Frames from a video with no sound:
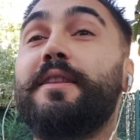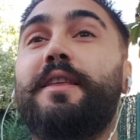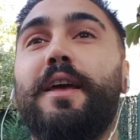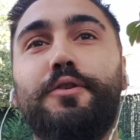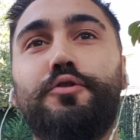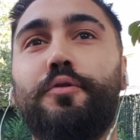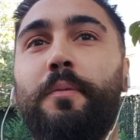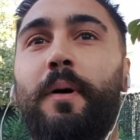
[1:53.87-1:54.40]

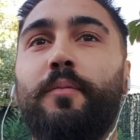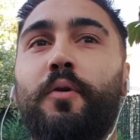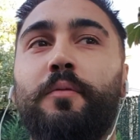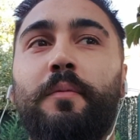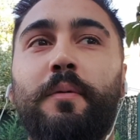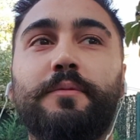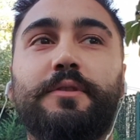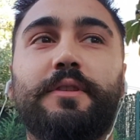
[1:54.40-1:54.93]
tecrübem
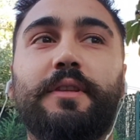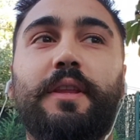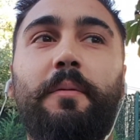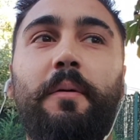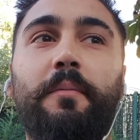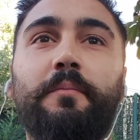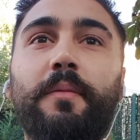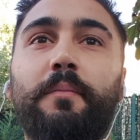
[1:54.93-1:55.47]
olmamıştı
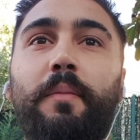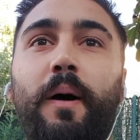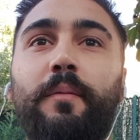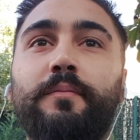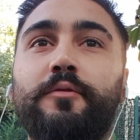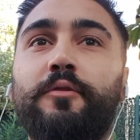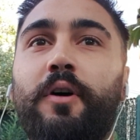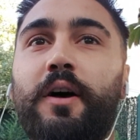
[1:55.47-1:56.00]
tamam mı?
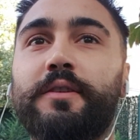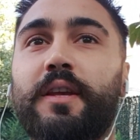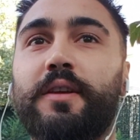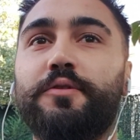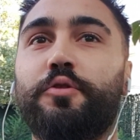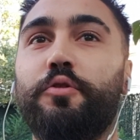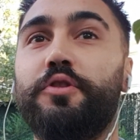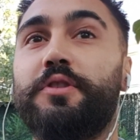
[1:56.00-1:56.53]
Ben bunu
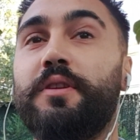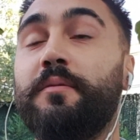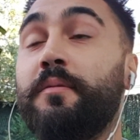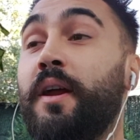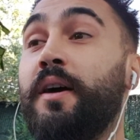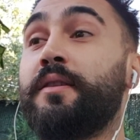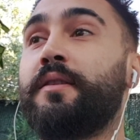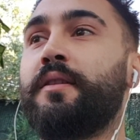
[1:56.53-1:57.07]
asansör işini
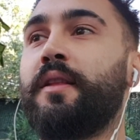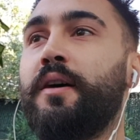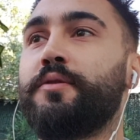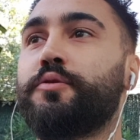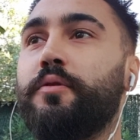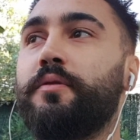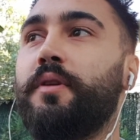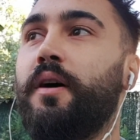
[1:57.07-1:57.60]
bıraktıktan
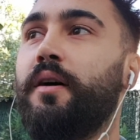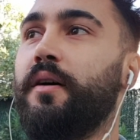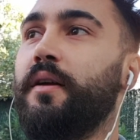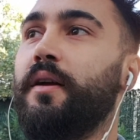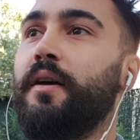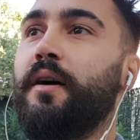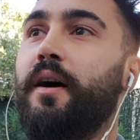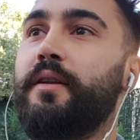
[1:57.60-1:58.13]
sonra
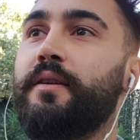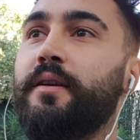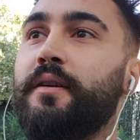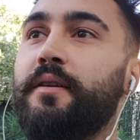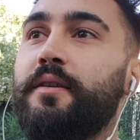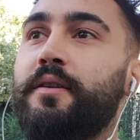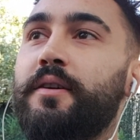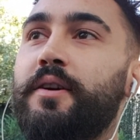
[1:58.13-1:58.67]
hani
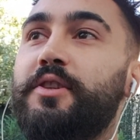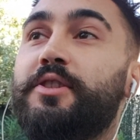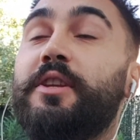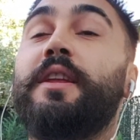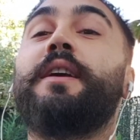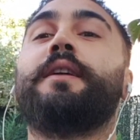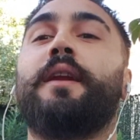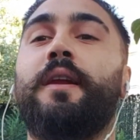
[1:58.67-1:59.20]
e,
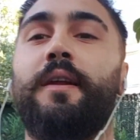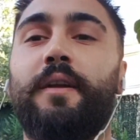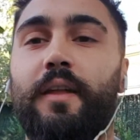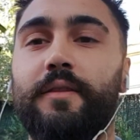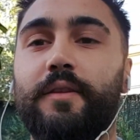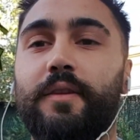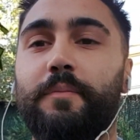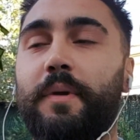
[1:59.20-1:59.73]
içine girerek
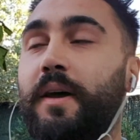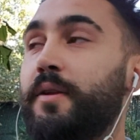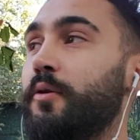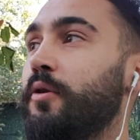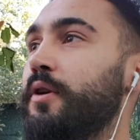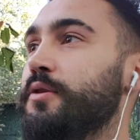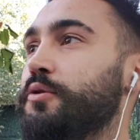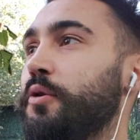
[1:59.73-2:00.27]
anladım yani
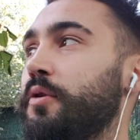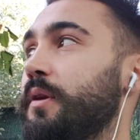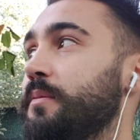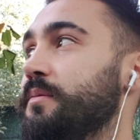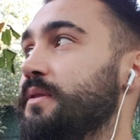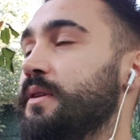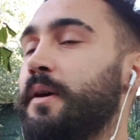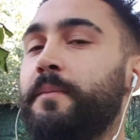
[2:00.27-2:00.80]
öyle
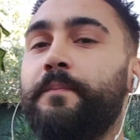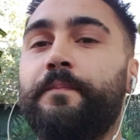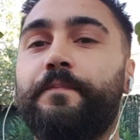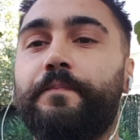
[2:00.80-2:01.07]
söyleyeyim size.